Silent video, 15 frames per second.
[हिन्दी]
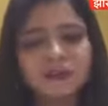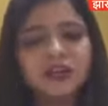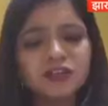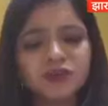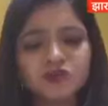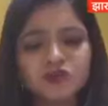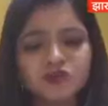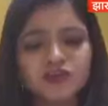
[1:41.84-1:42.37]

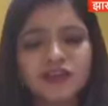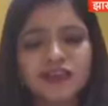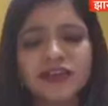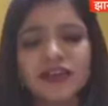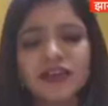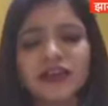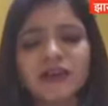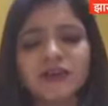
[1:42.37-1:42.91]
स्पीकर तो चुन
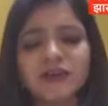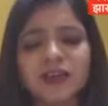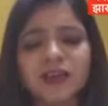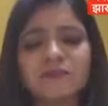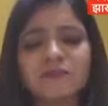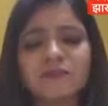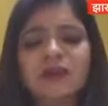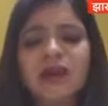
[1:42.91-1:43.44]
लिए गए हैं और
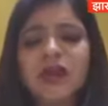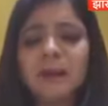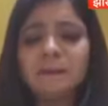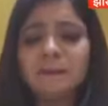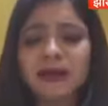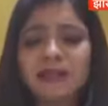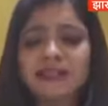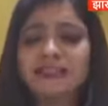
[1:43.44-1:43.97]
अब
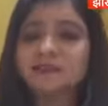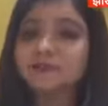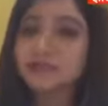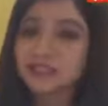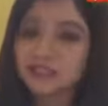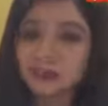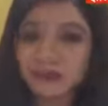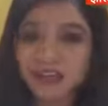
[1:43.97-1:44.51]
बारी
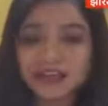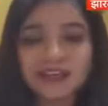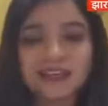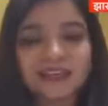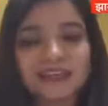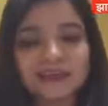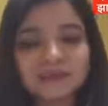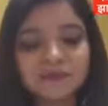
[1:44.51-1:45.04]
डिप्टी स्पीकर
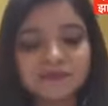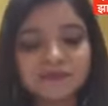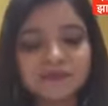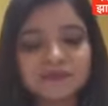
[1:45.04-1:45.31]
की है